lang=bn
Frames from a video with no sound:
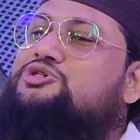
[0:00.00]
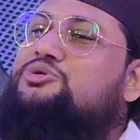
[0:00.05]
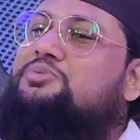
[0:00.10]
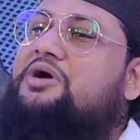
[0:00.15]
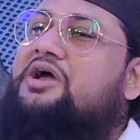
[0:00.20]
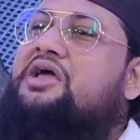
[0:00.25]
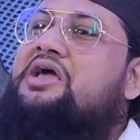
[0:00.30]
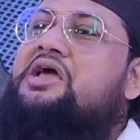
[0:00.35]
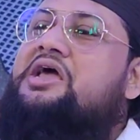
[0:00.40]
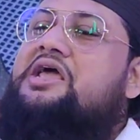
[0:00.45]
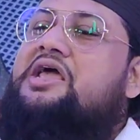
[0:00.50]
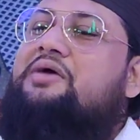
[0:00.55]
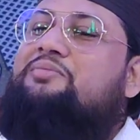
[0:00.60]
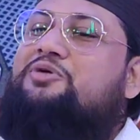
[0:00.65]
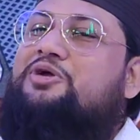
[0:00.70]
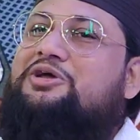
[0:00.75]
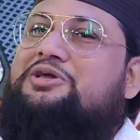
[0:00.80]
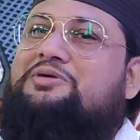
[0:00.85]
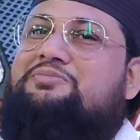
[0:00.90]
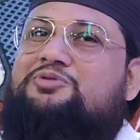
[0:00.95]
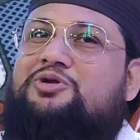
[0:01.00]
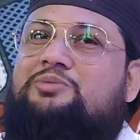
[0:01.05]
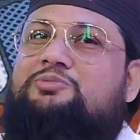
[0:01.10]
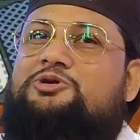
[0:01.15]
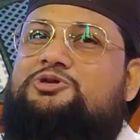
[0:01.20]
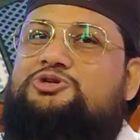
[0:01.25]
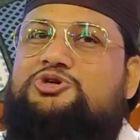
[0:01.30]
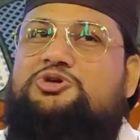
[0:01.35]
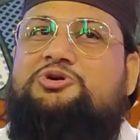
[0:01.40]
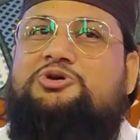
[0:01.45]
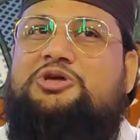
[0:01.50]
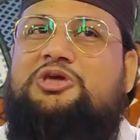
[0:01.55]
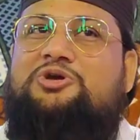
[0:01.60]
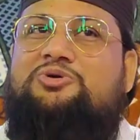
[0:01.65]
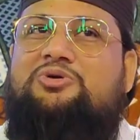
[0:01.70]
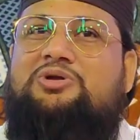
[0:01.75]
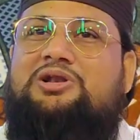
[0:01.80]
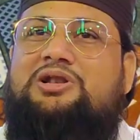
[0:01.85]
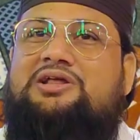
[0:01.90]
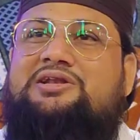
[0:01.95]
ওই সময় এব্রাহিম নবীর জন্য কি
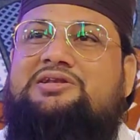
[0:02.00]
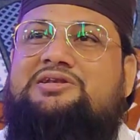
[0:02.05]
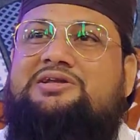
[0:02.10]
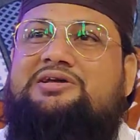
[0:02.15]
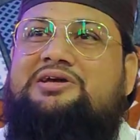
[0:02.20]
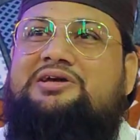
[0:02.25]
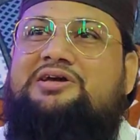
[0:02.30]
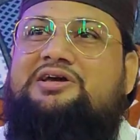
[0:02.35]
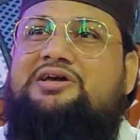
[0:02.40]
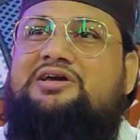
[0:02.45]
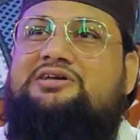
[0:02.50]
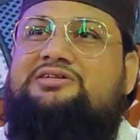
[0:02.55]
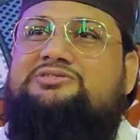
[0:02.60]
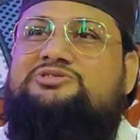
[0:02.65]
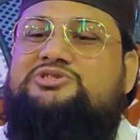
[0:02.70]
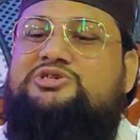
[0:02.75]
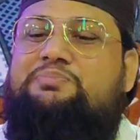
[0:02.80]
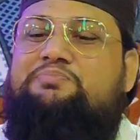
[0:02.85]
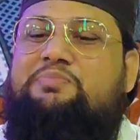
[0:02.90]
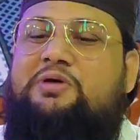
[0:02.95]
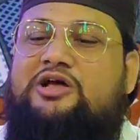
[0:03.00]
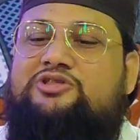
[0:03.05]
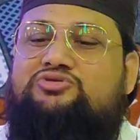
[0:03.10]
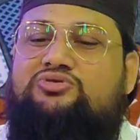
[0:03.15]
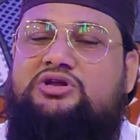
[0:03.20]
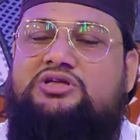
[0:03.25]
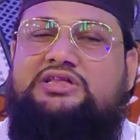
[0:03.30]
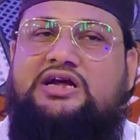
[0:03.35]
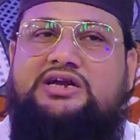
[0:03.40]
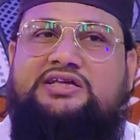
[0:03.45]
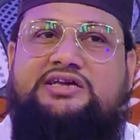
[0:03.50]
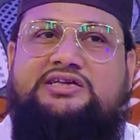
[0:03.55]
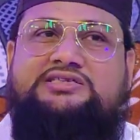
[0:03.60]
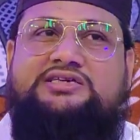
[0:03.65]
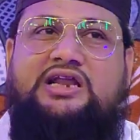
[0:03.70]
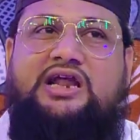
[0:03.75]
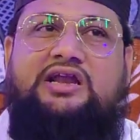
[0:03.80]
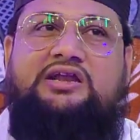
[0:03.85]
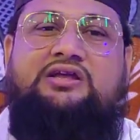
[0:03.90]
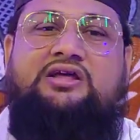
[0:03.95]
করলেন যে পাথরে
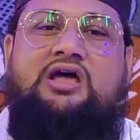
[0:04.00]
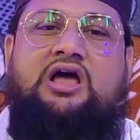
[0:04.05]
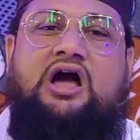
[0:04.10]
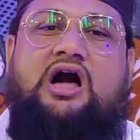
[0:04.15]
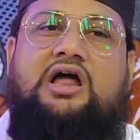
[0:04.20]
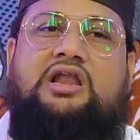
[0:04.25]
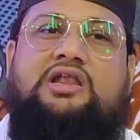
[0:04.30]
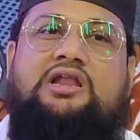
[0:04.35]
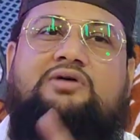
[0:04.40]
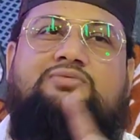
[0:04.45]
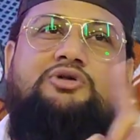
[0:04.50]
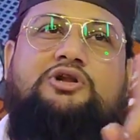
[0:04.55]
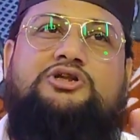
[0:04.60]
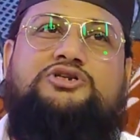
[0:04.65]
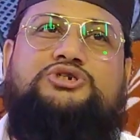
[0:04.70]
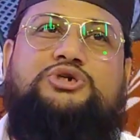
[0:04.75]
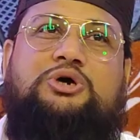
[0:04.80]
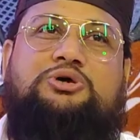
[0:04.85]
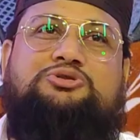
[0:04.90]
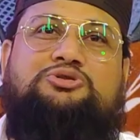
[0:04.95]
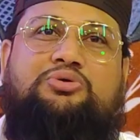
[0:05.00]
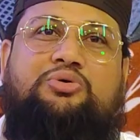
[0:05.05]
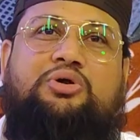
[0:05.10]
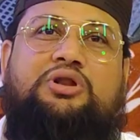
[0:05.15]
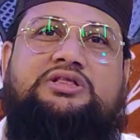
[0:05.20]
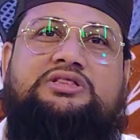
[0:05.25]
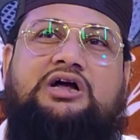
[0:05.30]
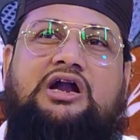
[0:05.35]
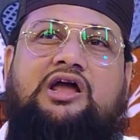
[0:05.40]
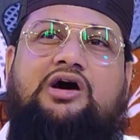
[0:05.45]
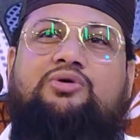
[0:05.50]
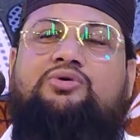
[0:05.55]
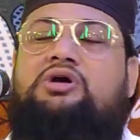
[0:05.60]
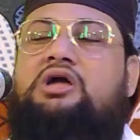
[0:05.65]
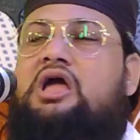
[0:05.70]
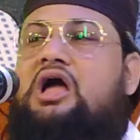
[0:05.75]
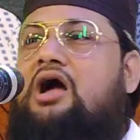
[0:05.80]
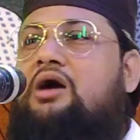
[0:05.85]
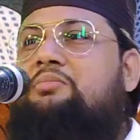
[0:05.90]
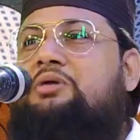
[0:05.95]
দাঁড়িয়েছিলেন আল্লাহ বলেন শক্ত করে দাঁড়াও
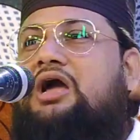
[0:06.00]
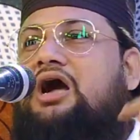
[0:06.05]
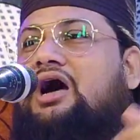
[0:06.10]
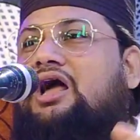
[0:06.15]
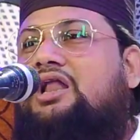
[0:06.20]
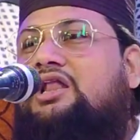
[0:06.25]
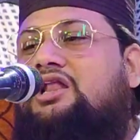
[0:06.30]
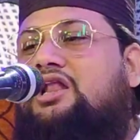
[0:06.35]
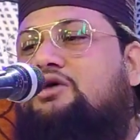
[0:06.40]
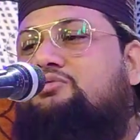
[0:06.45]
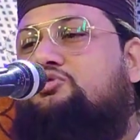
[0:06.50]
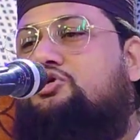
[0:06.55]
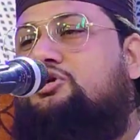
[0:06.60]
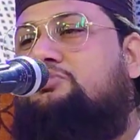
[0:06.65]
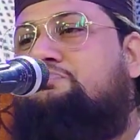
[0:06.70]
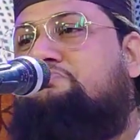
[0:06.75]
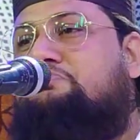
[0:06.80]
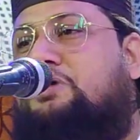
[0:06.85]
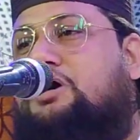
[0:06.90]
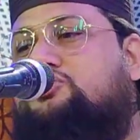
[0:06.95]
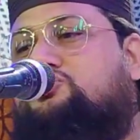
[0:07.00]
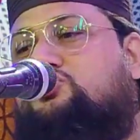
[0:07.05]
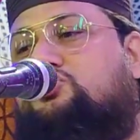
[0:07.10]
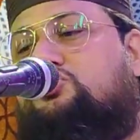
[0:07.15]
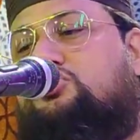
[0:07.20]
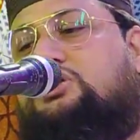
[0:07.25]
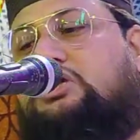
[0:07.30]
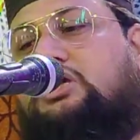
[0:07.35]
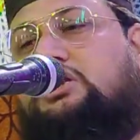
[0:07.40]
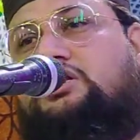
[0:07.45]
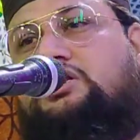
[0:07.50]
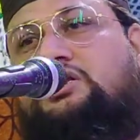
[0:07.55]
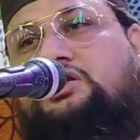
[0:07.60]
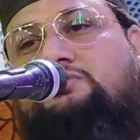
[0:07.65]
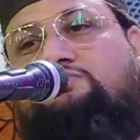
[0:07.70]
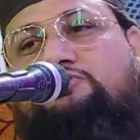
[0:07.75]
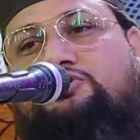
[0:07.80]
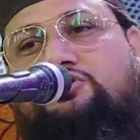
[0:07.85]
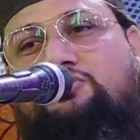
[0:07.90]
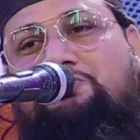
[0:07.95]
আমি আল্লাহ ওই পাথরকে
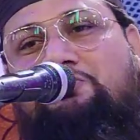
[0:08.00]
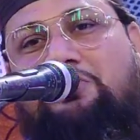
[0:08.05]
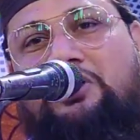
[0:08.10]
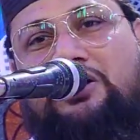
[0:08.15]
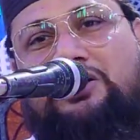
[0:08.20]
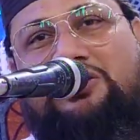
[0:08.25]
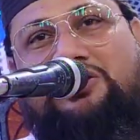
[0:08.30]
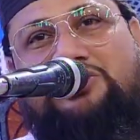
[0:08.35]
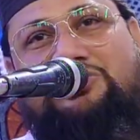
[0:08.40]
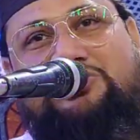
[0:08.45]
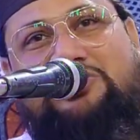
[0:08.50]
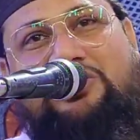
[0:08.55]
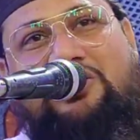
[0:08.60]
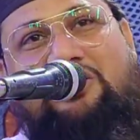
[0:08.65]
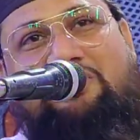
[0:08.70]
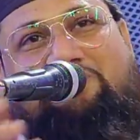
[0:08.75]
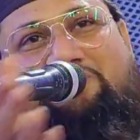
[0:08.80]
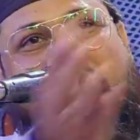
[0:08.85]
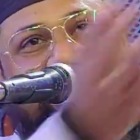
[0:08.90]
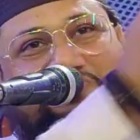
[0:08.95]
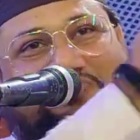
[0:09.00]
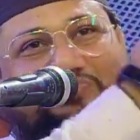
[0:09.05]
লিফট বানিয়ে দিলাম